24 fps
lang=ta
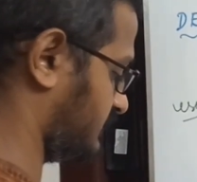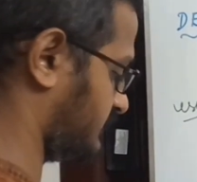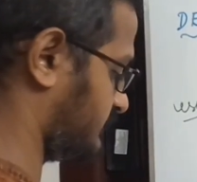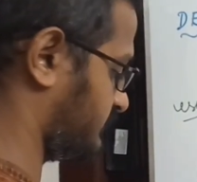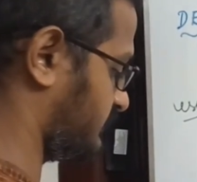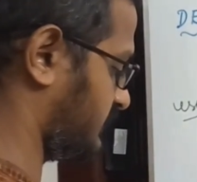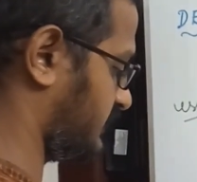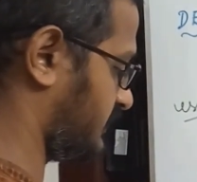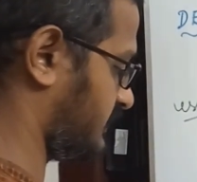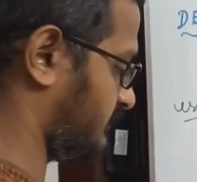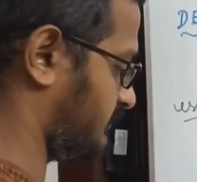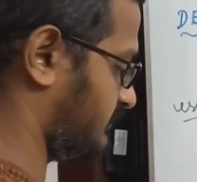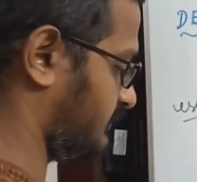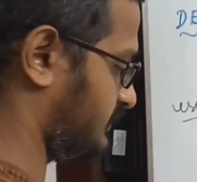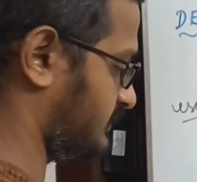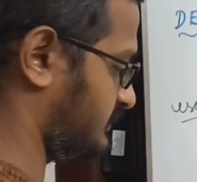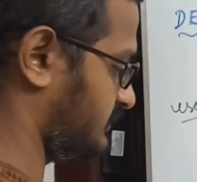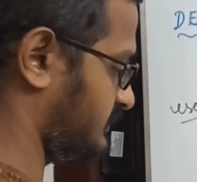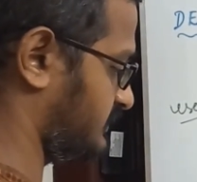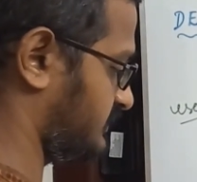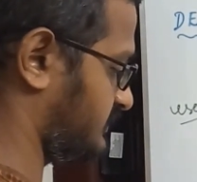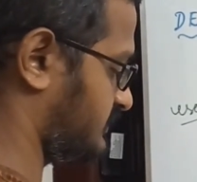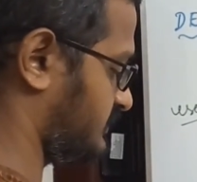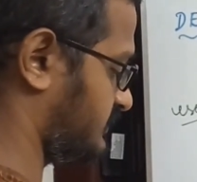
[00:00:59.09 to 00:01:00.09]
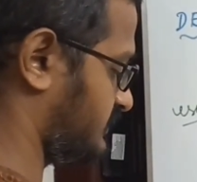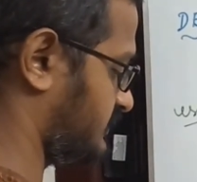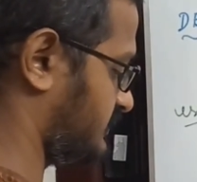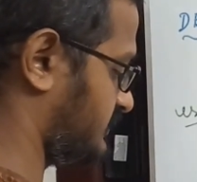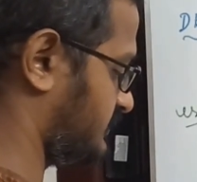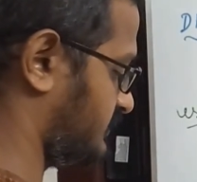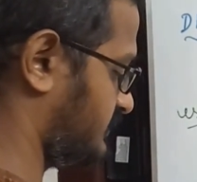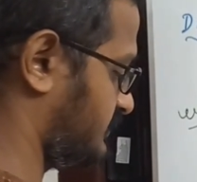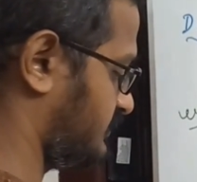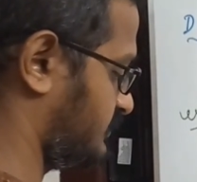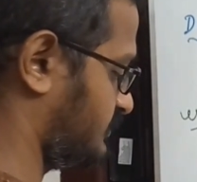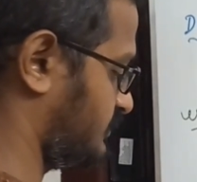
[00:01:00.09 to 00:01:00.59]
ஸ்பீக் அபவுட் திஸ்
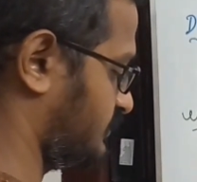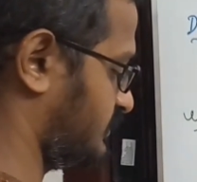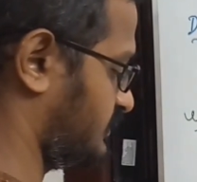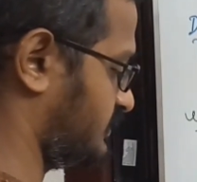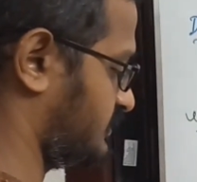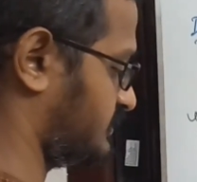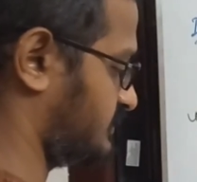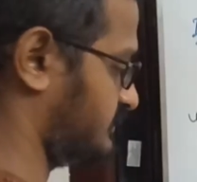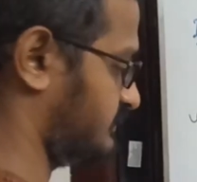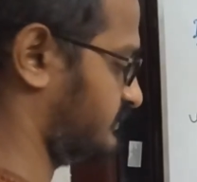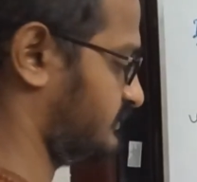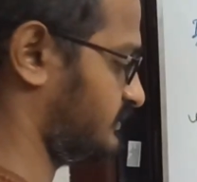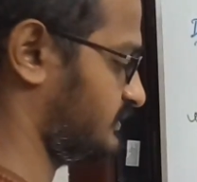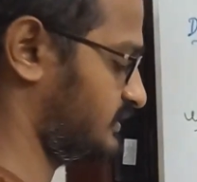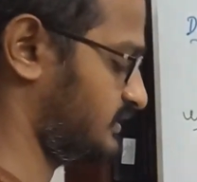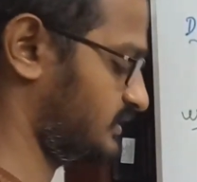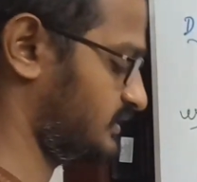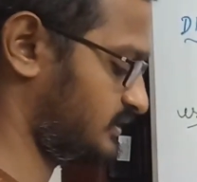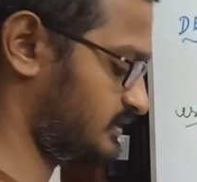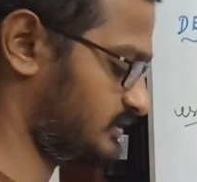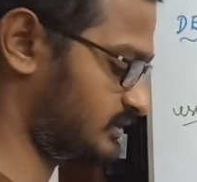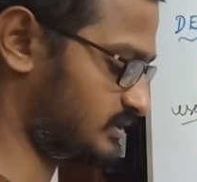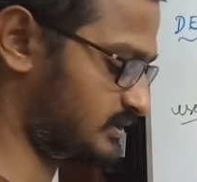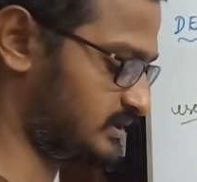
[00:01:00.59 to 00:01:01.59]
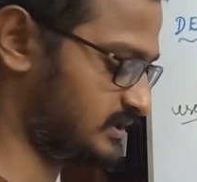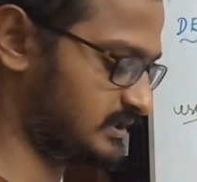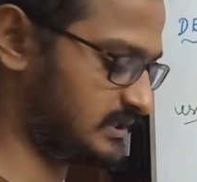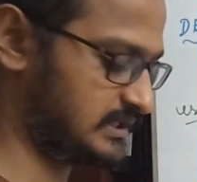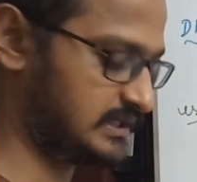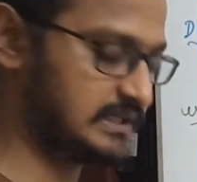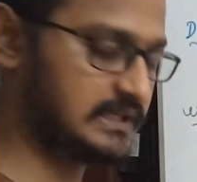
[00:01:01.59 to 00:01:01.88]
டூ இஸ் டு ஃபோர் டீகோடர்